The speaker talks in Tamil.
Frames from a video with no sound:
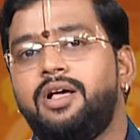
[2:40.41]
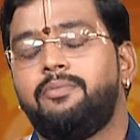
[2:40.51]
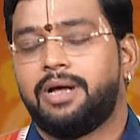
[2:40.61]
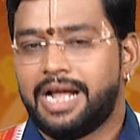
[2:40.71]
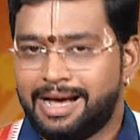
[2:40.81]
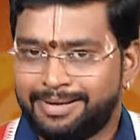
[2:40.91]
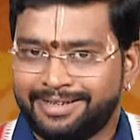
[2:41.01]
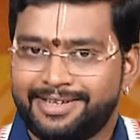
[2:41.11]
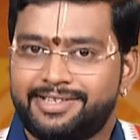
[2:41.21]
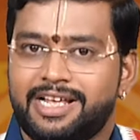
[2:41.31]

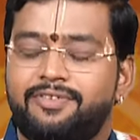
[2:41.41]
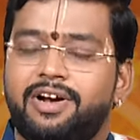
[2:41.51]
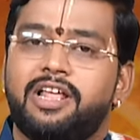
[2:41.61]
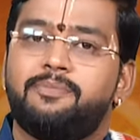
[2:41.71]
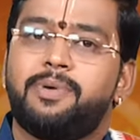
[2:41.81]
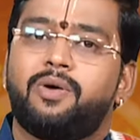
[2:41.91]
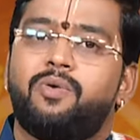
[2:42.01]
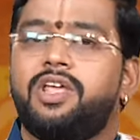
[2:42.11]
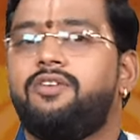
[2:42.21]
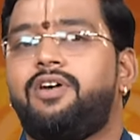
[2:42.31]
பராமரித்து செலவுகள்
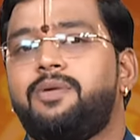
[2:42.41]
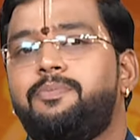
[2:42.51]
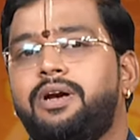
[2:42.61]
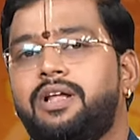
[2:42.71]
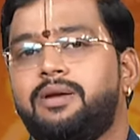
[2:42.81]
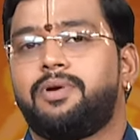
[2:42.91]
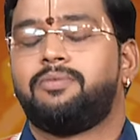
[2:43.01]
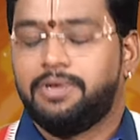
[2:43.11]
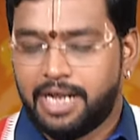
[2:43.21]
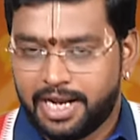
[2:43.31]
ஏற்படக்கூடிய வாய்ப்புகள்
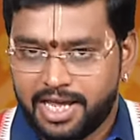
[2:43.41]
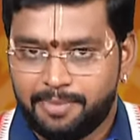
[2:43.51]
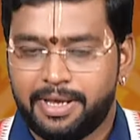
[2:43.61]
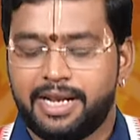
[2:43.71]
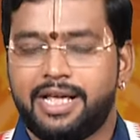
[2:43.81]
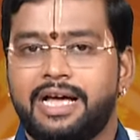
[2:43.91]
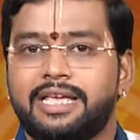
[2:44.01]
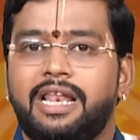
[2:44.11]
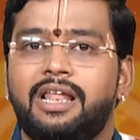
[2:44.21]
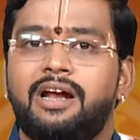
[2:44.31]
ஏற்படும் நிறைய பேருக்கு
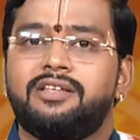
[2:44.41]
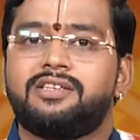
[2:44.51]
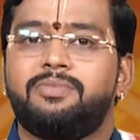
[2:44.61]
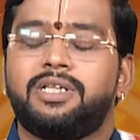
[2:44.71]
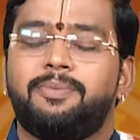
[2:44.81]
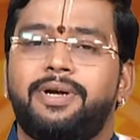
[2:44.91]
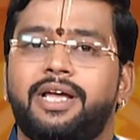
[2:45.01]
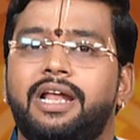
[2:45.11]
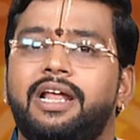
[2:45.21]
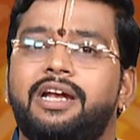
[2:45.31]
அயல்நாடு சம்பந்தப்பட்ட
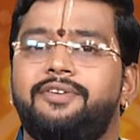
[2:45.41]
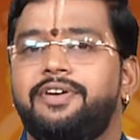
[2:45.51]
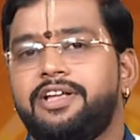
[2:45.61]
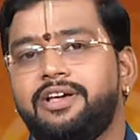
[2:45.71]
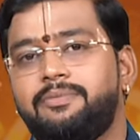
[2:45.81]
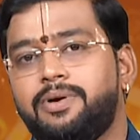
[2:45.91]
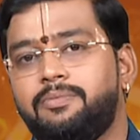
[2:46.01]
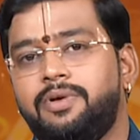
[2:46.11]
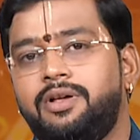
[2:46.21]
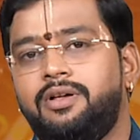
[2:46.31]
கனெக்டிவிட்டி
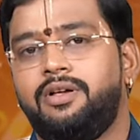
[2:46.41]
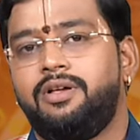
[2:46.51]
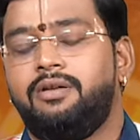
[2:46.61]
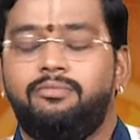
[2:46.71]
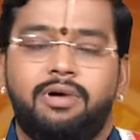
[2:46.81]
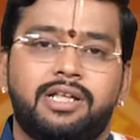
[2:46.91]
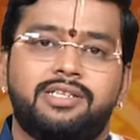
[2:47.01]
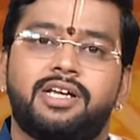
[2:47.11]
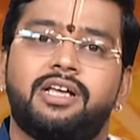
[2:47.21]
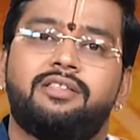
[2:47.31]
ஏற்படும்
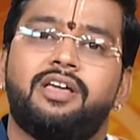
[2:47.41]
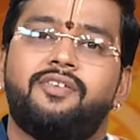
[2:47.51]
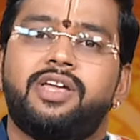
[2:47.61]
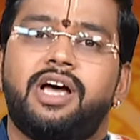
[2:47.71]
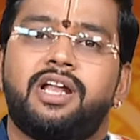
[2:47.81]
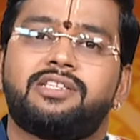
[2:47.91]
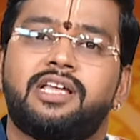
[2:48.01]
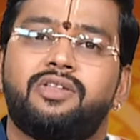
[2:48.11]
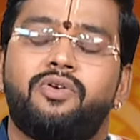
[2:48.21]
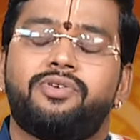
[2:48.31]
மனசுக்கு தேவையான
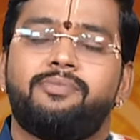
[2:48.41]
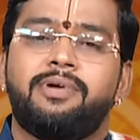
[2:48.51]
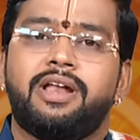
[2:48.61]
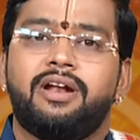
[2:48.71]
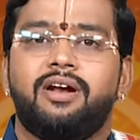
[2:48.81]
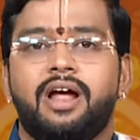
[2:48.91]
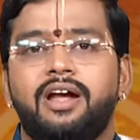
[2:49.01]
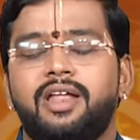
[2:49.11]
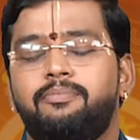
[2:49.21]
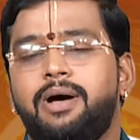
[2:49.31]
சந்தோஷம் என்ற நாள்
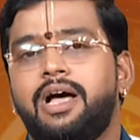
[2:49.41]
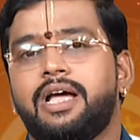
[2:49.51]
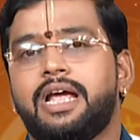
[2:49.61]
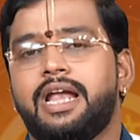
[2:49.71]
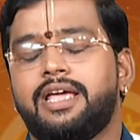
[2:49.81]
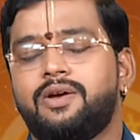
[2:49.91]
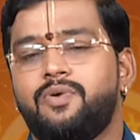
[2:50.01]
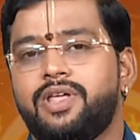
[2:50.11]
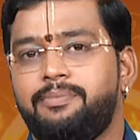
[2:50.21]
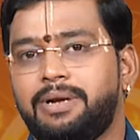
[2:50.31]
கண்டிப்பாக
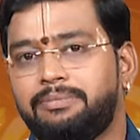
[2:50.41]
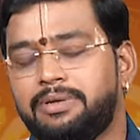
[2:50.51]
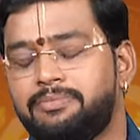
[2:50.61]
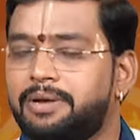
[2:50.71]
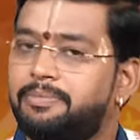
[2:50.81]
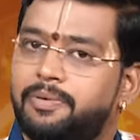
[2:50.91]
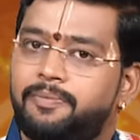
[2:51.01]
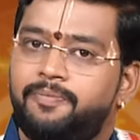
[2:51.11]
கிடைக்கக்கூடிய பிராப்தம் ஏற்படும்